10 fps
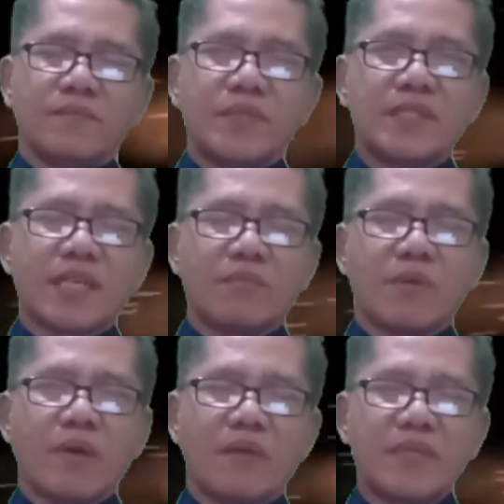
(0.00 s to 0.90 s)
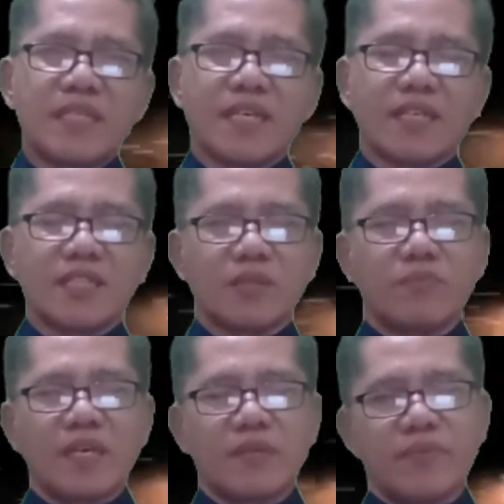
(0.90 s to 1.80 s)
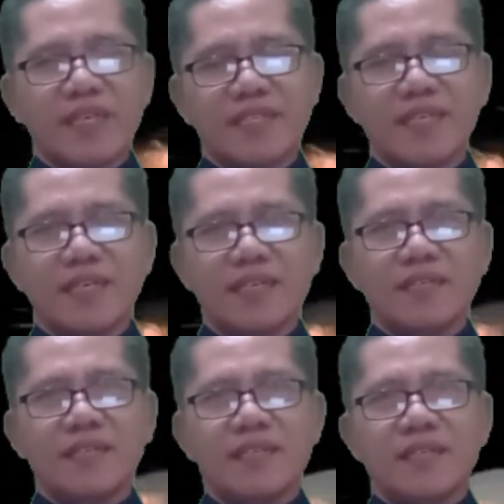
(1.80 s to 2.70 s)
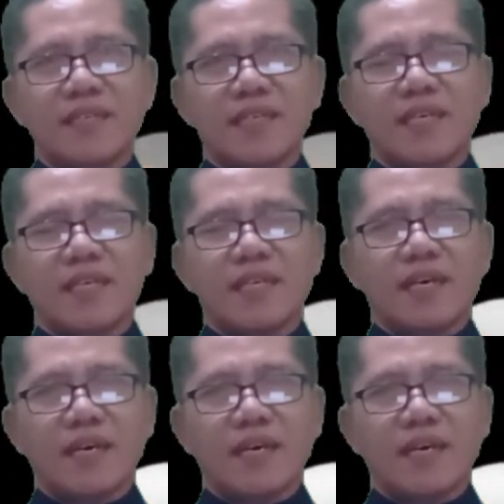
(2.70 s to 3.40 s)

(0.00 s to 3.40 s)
bisa memahami dengan sebaik-baiknya dan